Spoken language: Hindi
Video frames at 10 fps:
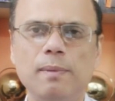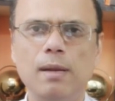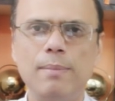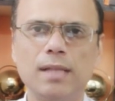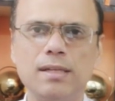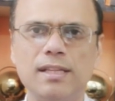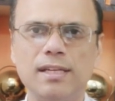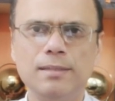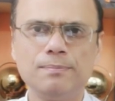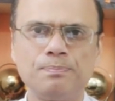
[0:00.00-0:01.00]
पहले बात
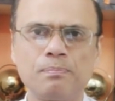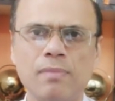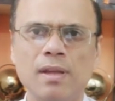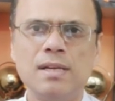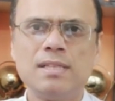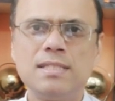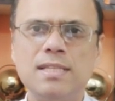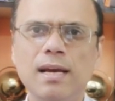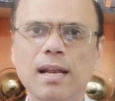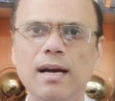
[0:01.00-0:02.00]
करते हैं
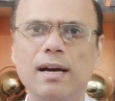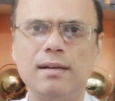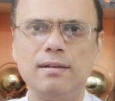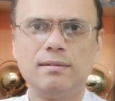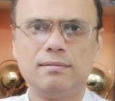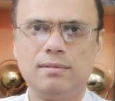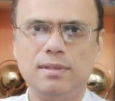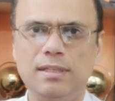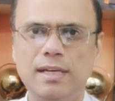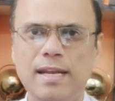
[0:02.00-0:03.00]
सिंह लगन
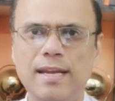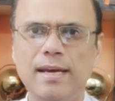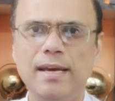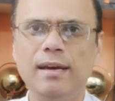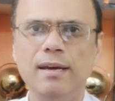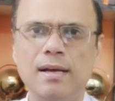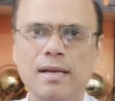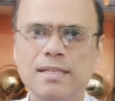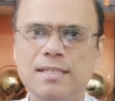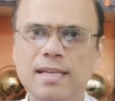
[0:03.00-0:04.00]
यानी कि
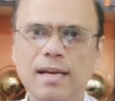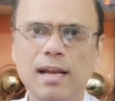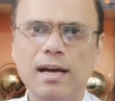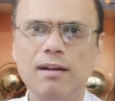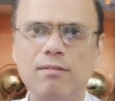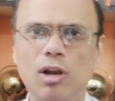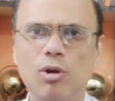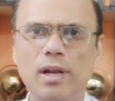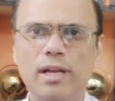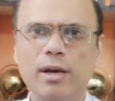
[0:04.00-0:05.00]
सिंह लगन
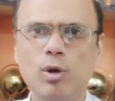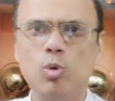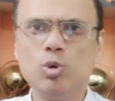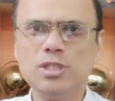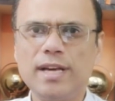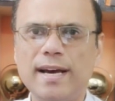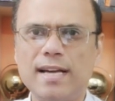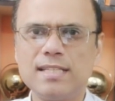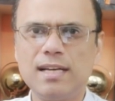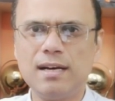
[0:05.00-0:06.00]
वालों के लिए कौन सा
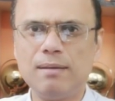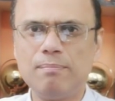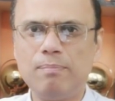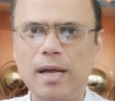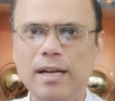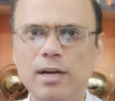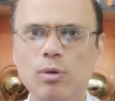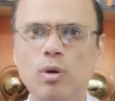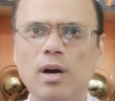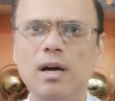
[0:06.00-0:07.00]
ऐसा प्लानट
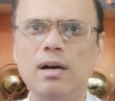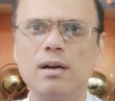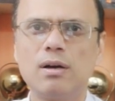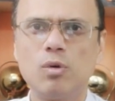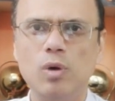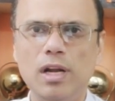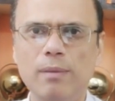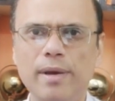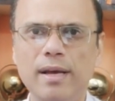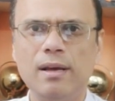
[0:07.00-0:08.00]
होगा कुंडली
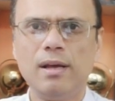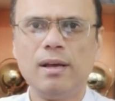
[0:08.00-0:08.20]
में